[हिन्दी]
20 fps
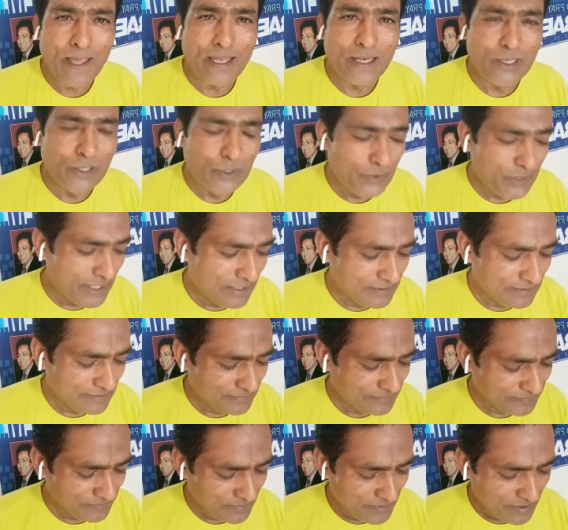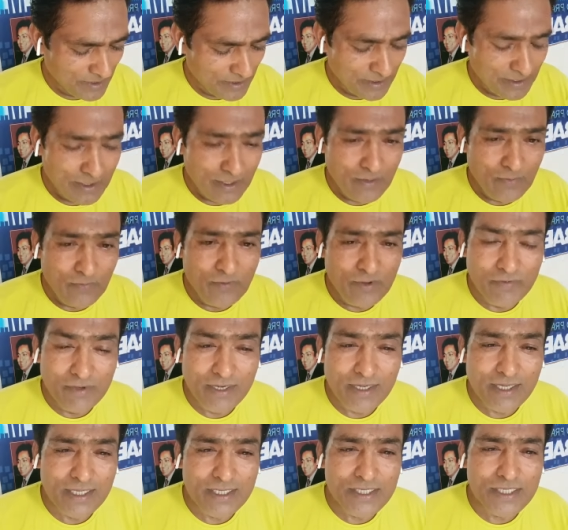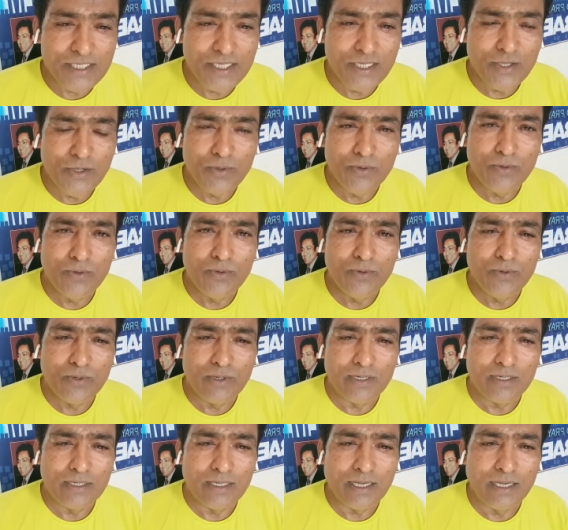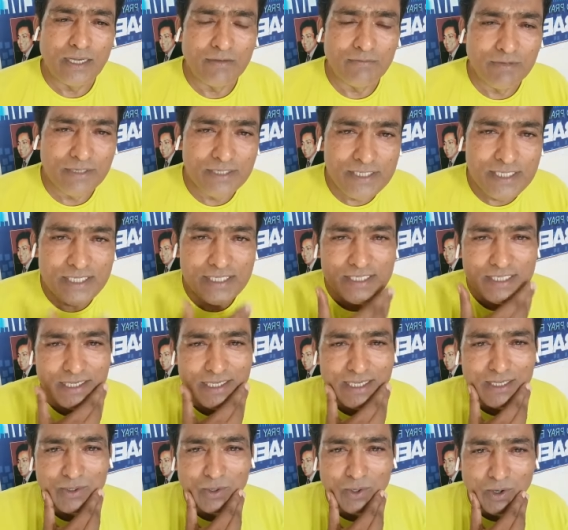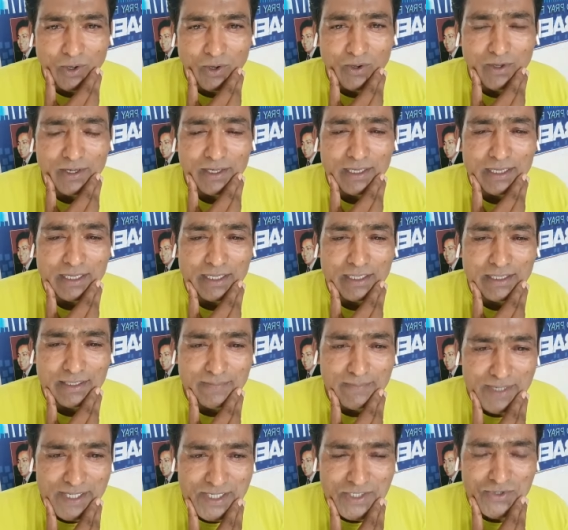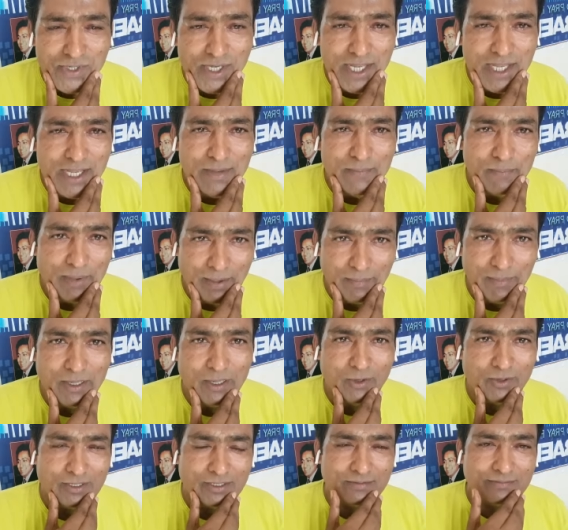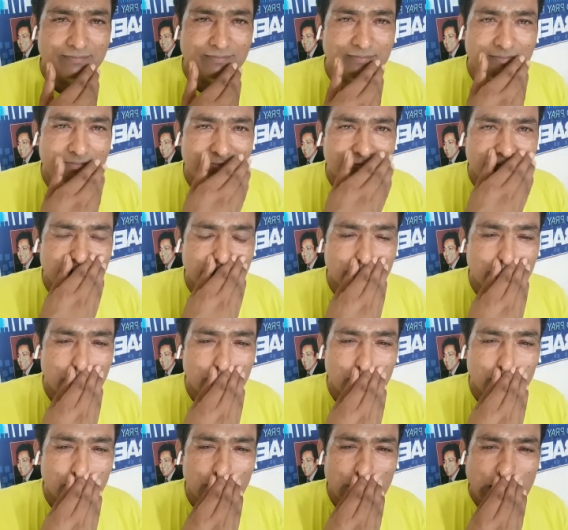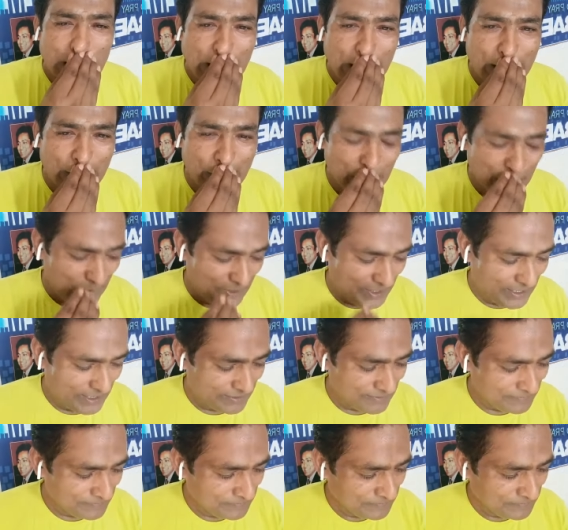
Hallelujah. We will continue our teaching on the mystery Babylon. Hallelujah.